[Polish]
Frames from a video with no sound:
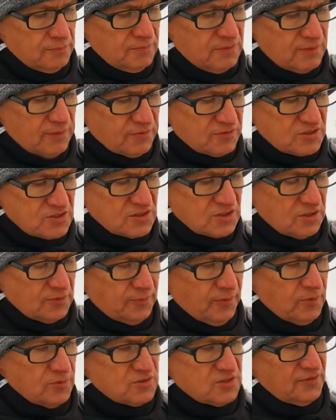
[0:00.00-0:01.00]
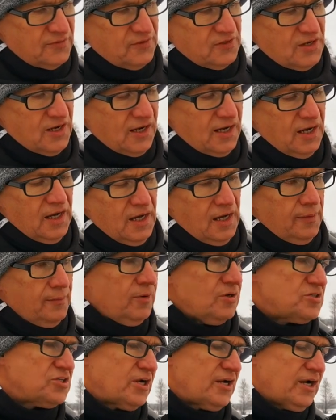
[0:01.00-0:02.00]
mimo wszystko po ustawieniach
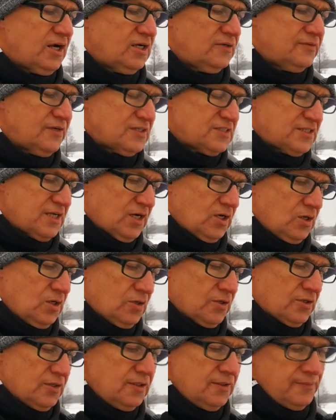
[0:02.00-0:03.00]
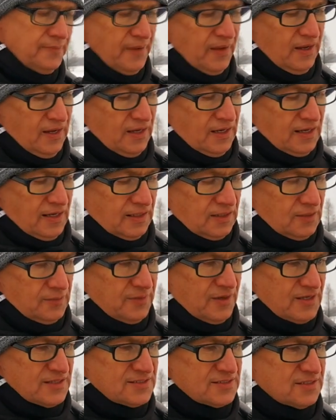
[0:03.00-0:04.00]
może reagować na kolory.
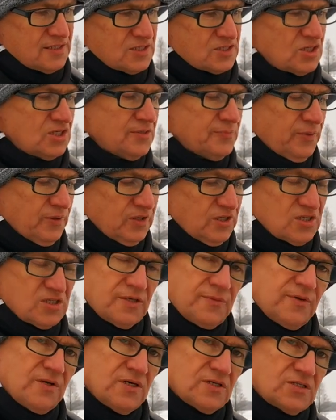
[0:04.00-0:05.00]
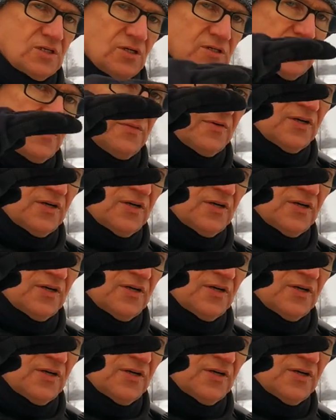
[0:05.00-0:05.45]
Natomiast jeżeli podniesiemy sondę